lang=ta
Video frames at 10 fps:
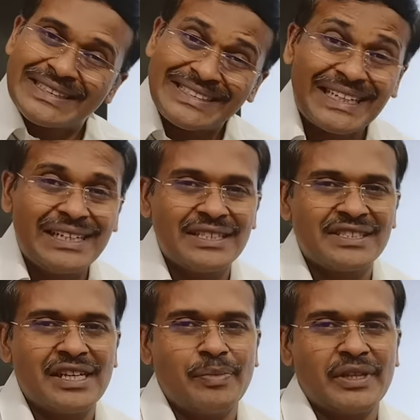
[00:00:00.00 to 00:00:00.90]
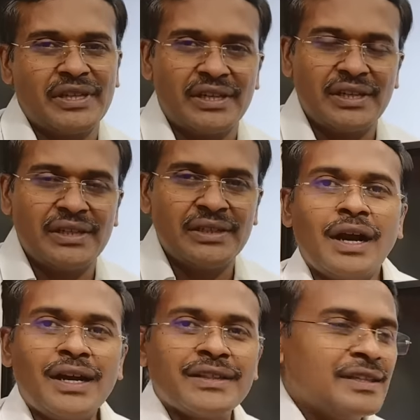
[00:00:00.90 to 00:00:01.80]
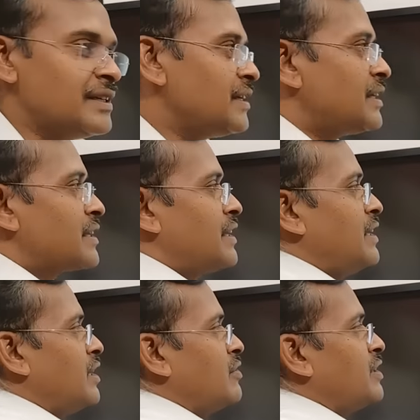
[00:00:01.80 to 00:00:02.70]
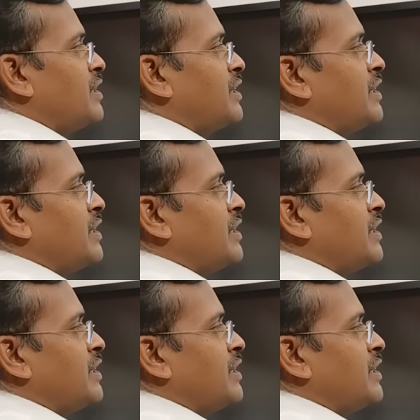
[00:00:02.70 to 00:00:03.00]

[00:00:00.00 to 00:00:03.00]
ஸ்டெயின்லெஸ் ஸ்டீல் பாத்திரங்கள் அடுத்து ரெண்டாவது